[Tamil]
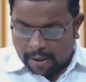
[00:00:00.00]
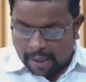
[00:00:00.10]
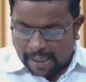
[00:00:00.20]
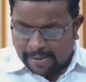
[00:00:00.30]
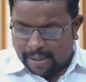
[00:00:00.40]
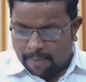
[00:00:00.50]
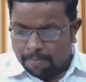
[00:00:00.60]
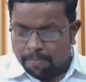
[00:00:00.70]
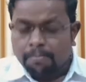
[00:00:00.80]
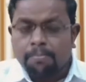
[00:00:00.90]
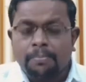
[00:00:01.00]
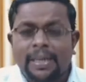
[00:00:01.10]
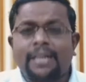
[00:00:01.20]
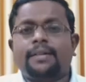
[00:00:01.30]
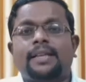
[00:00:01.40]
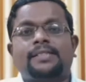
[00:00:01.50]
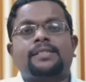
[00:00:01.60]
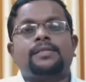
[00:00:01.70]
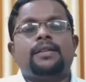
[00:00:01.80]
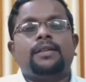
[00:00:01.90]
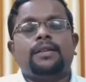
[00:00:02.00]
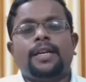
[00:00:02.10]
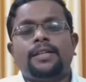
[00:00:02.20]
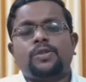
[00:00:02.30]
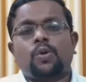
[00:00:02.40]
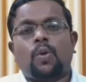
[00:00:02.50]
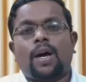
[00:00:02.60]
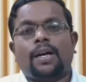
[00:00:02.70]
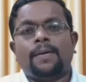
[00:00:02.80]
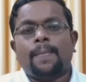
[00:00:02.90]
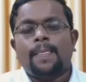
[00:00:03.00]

ரைஸ் ஆஃப் மீக்னஸ் என்று சொல்லுவாங்க